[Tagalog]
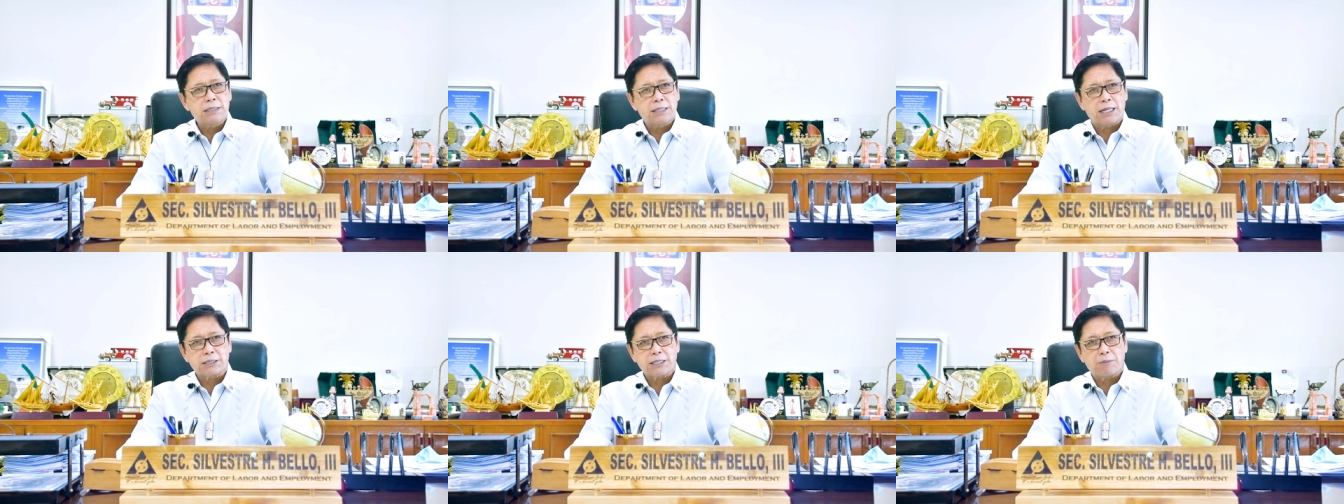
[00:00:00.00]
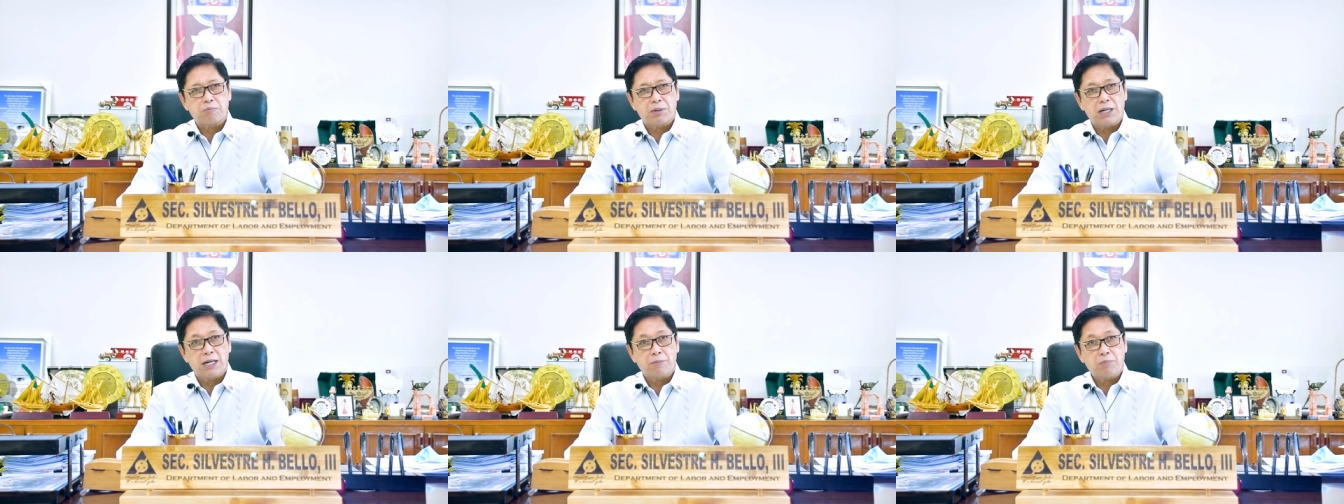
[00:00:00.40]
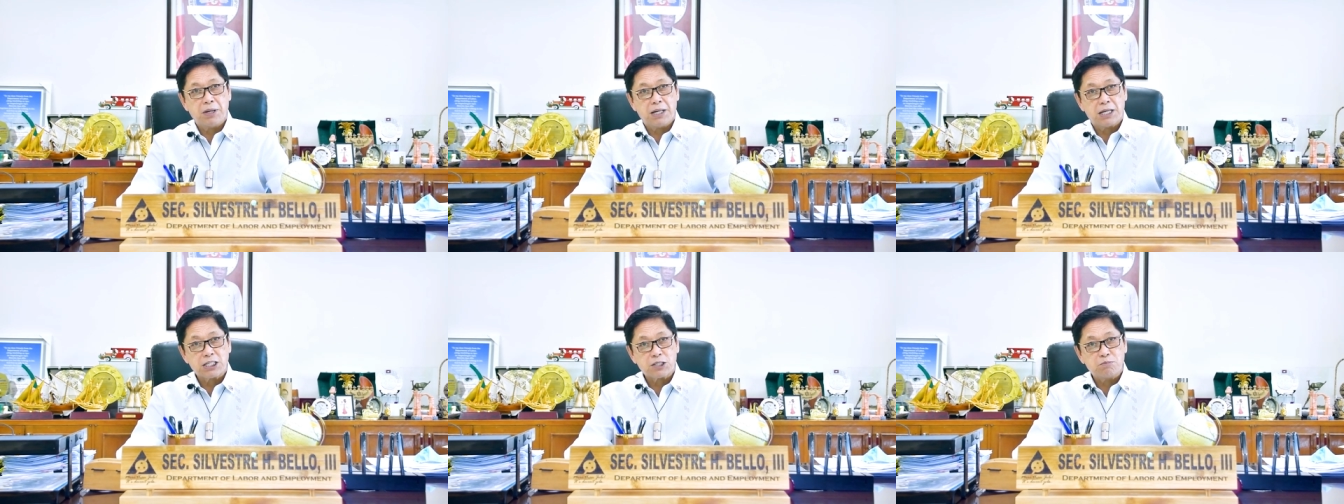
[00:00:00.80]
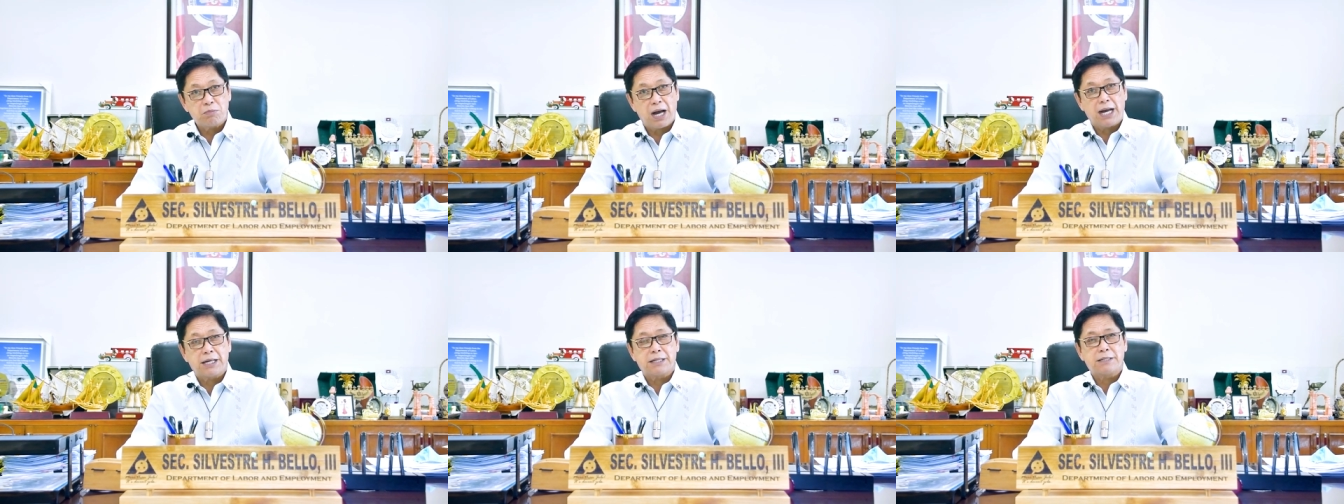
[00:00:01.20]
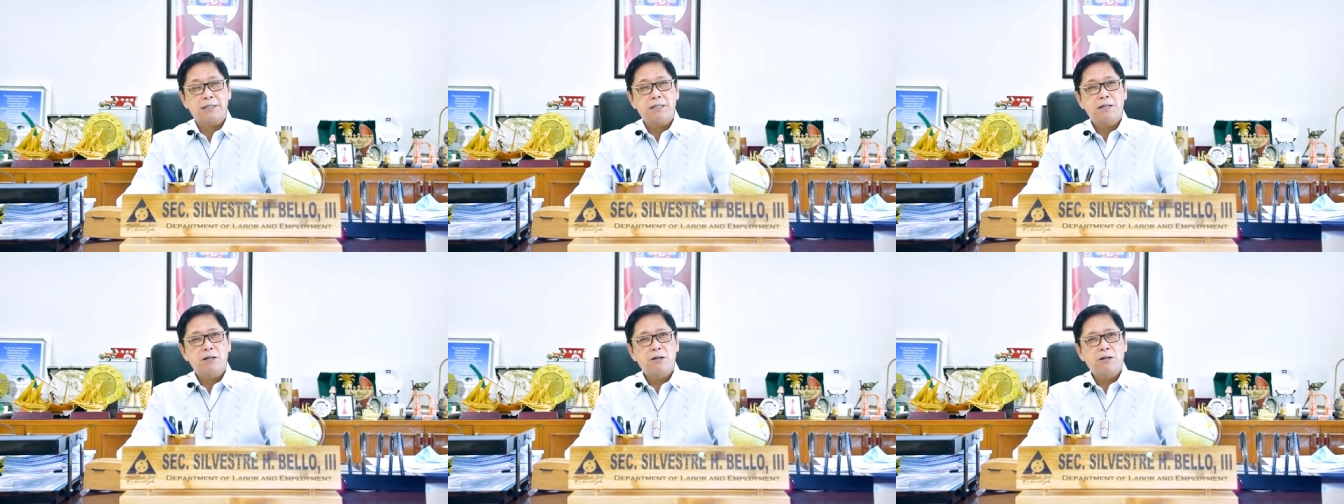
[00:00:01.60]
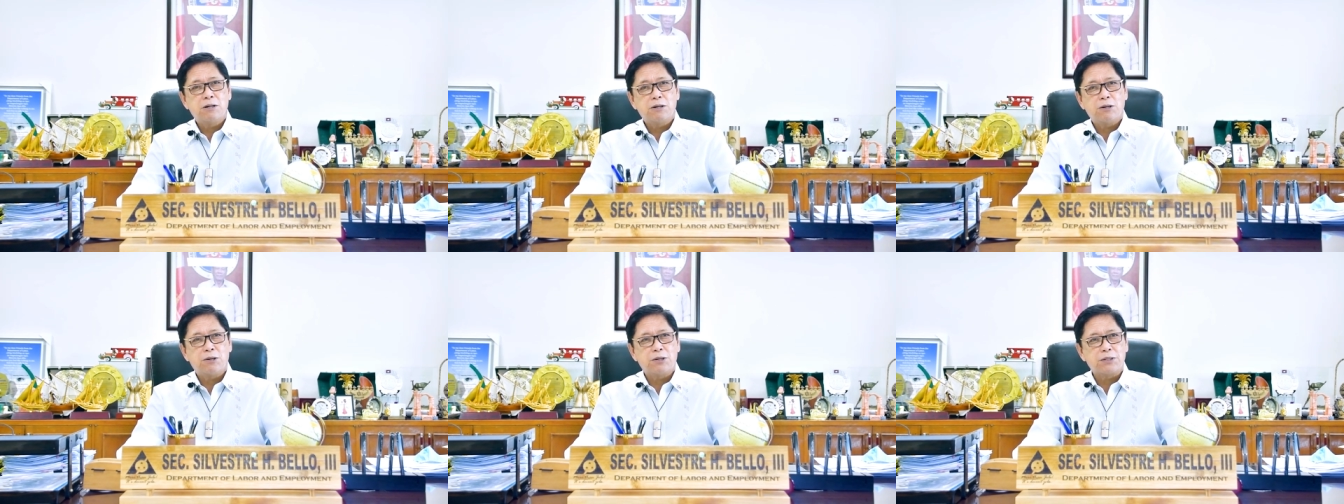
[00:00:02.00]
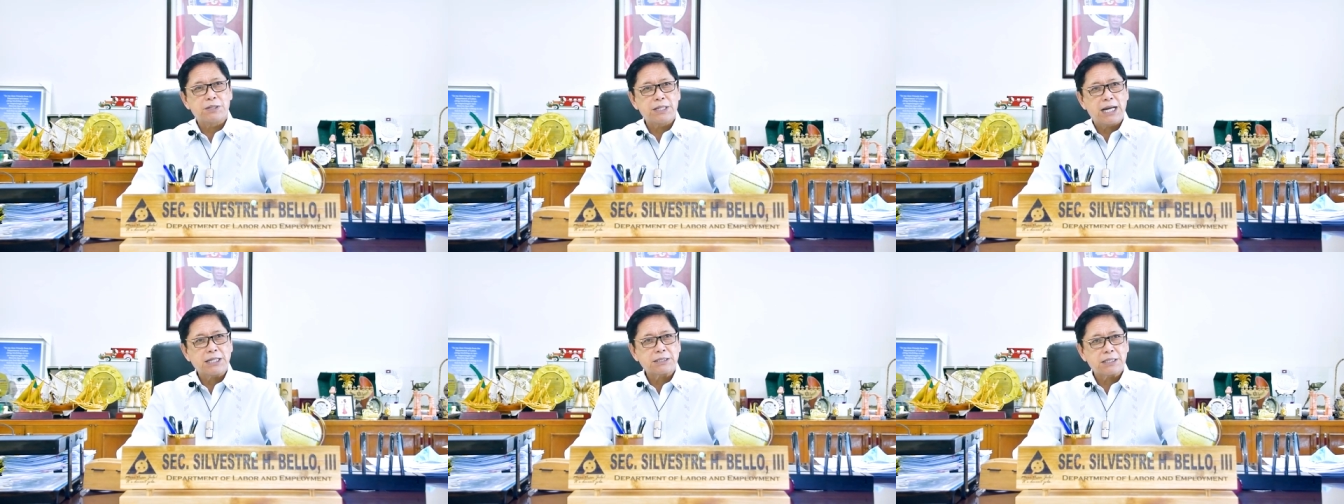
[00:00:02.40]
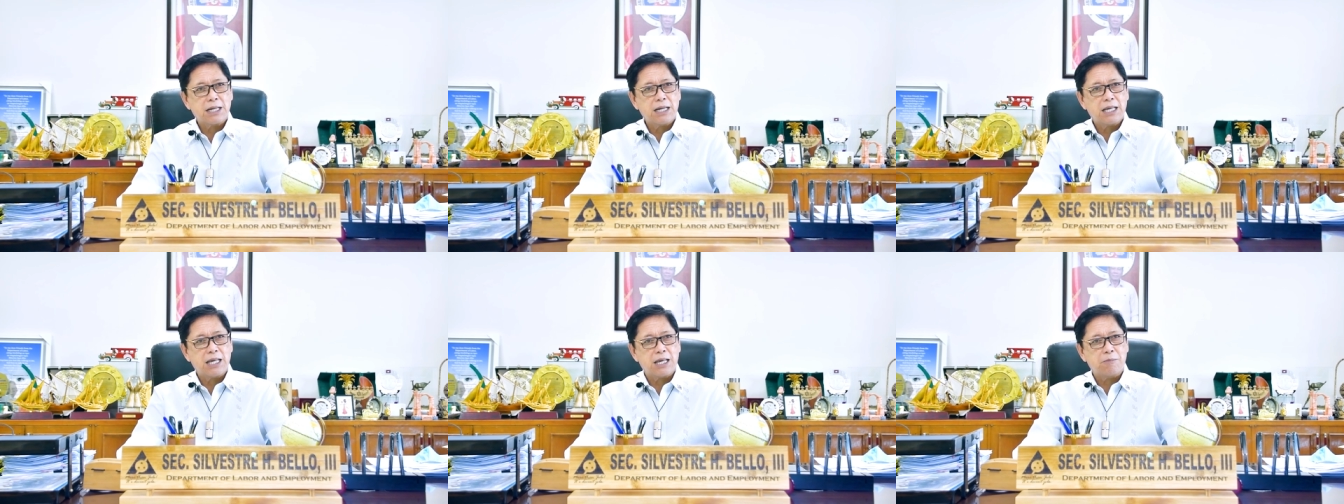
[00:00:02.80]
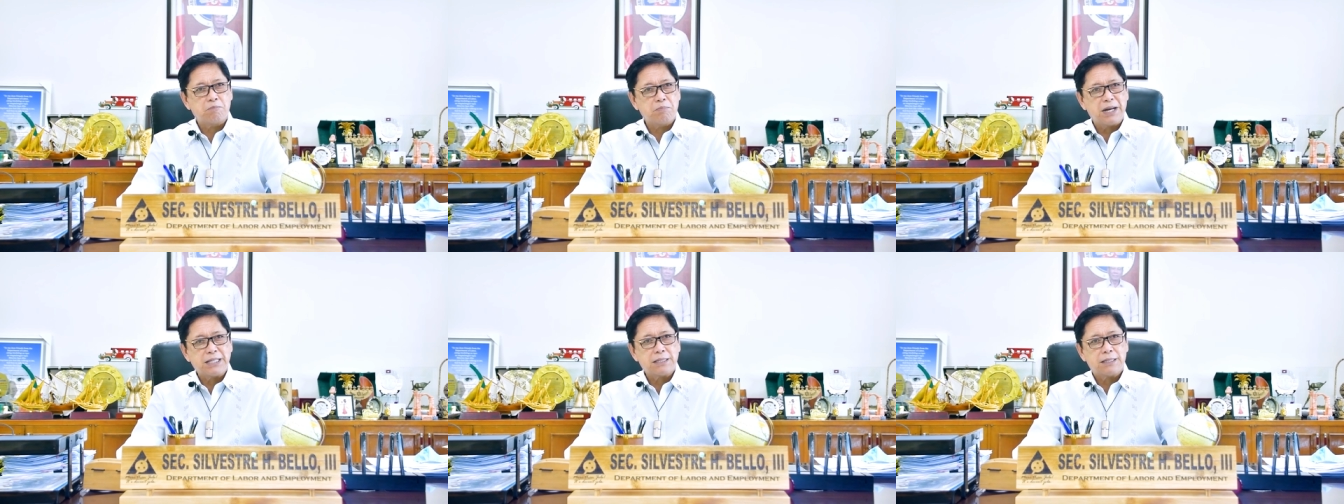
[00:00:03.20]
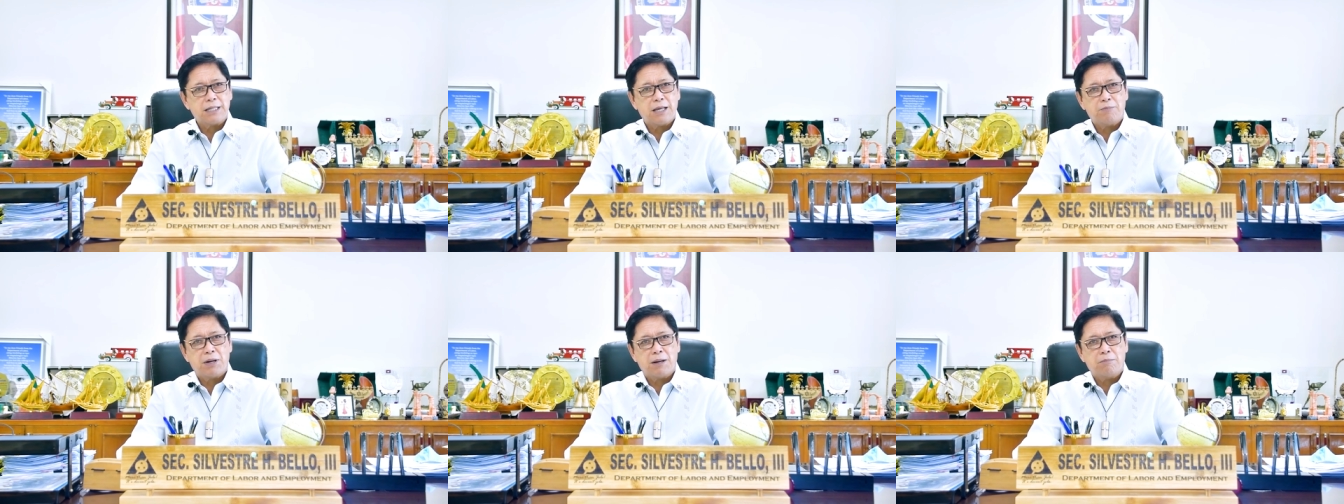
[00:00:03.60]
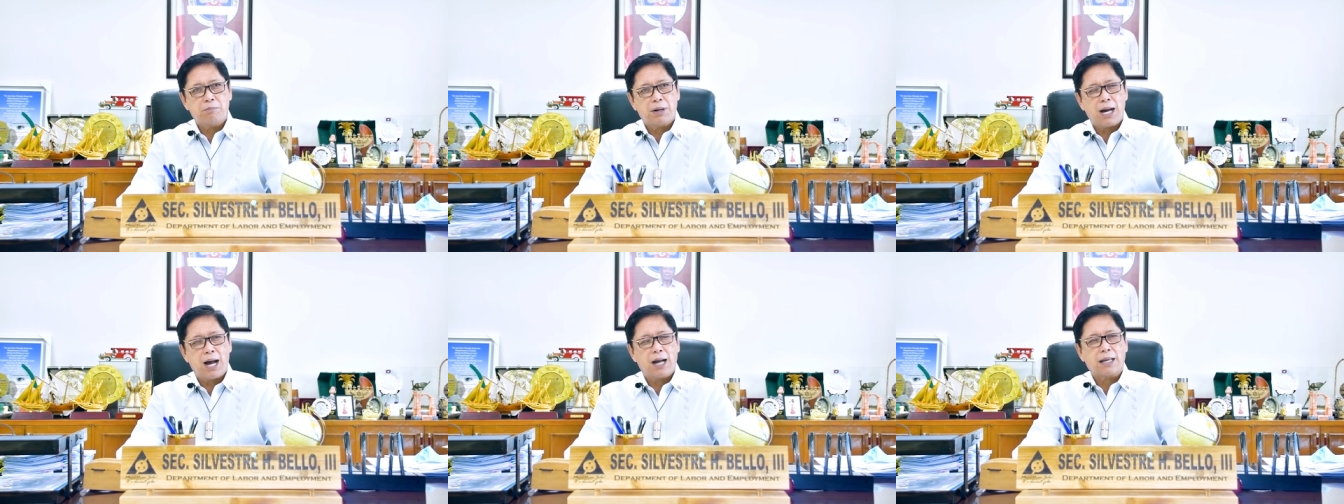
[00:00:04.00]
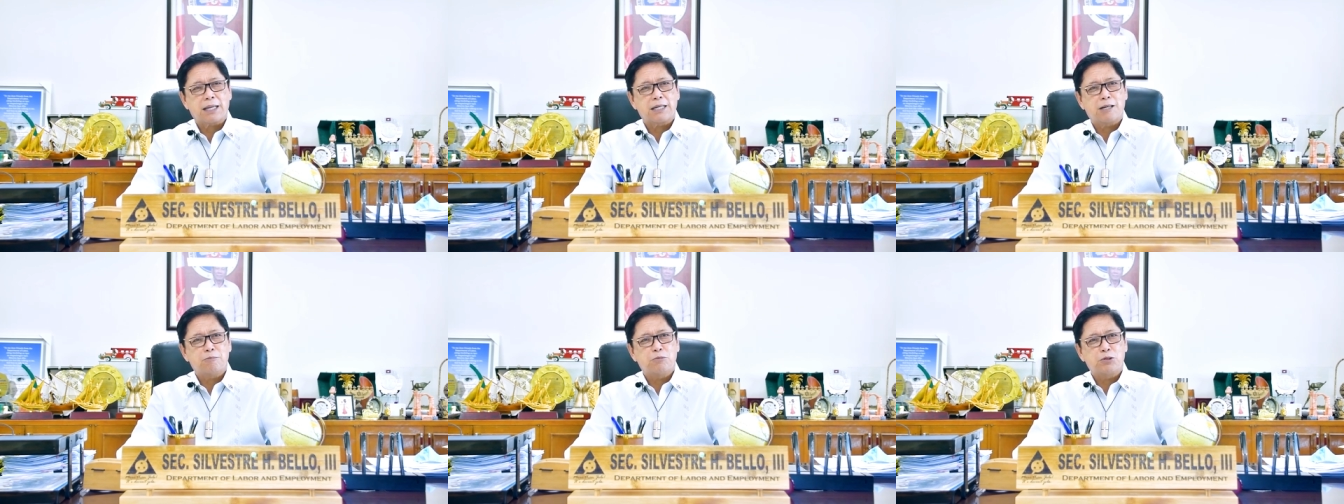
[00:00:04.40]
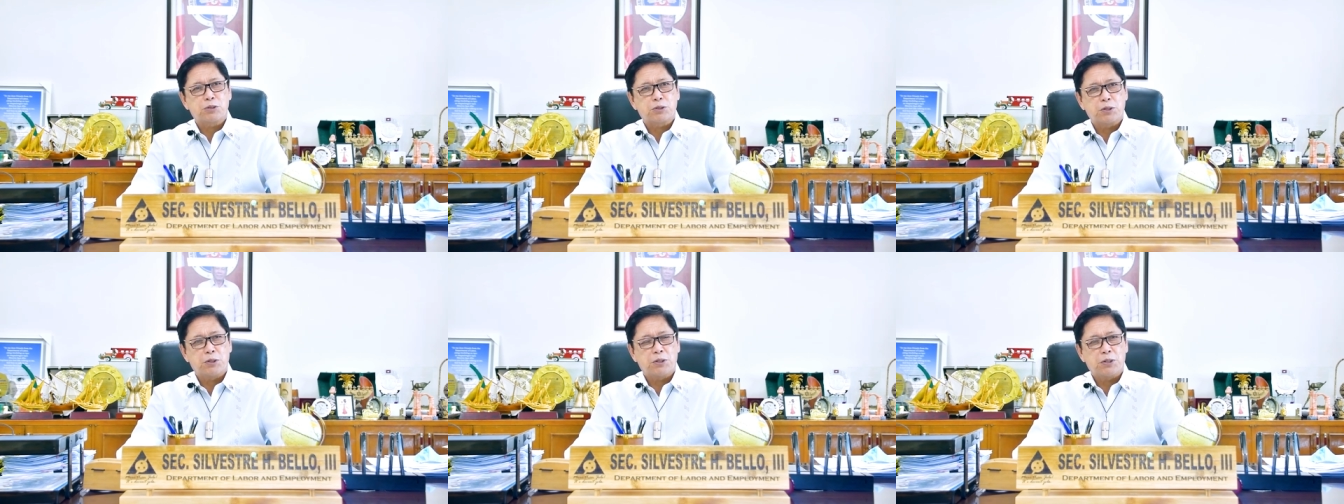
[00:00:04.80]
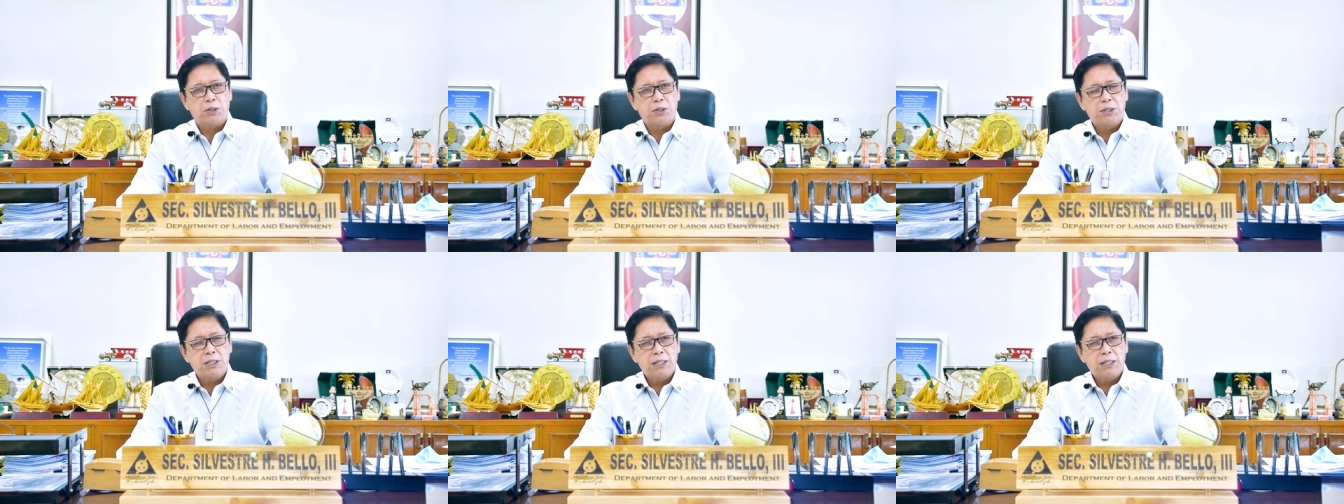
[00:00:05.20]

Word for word: nasa Pilipinas man o nasa iba't ibang bahagi ng mundo,